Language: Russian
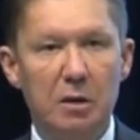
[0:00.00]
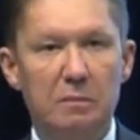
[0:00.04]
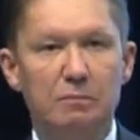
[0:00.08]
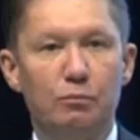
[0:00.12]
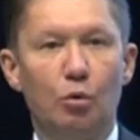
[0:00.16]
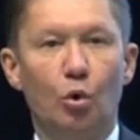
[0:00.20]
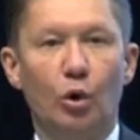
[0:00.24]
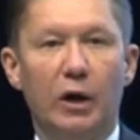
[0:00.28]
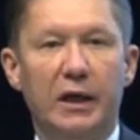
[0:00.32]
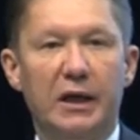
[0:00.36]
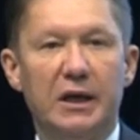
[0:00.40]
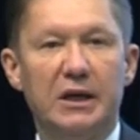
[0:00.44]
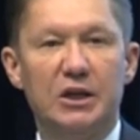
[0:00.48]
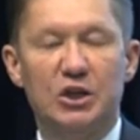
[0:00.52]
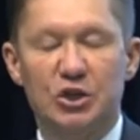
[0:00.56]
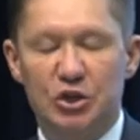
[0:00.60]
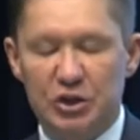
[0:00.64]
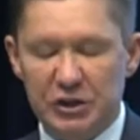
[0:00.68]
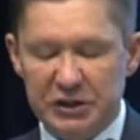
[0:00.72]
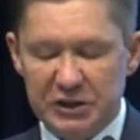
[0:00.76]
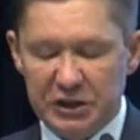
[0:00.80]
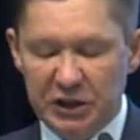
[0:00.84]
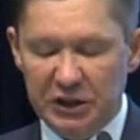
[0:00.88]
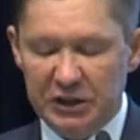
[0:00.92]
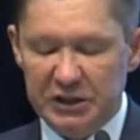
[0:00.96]
Более
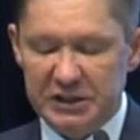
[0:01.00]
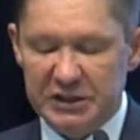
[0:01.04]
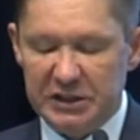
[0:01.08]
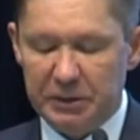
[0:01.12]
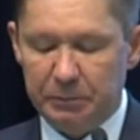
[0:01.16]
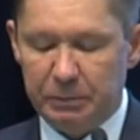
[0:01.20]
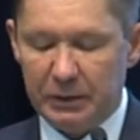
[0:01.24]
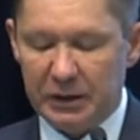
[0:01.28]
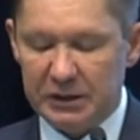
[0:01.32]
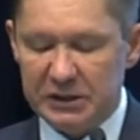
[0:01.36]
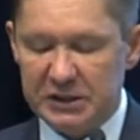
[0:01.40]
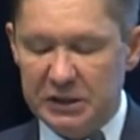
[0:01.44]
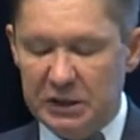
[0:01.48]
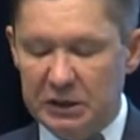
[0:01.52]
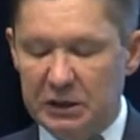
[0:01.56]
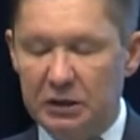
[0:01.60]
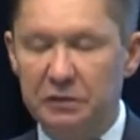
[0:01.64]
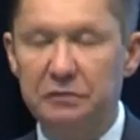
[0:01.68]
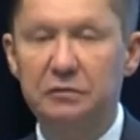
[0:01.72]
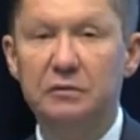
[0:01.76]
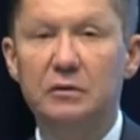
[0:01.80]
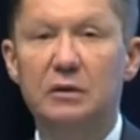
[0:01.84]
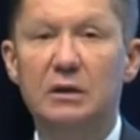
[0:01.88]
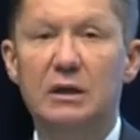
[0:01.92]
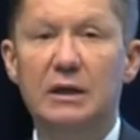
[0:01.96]

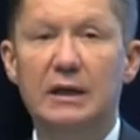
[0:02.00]
60% –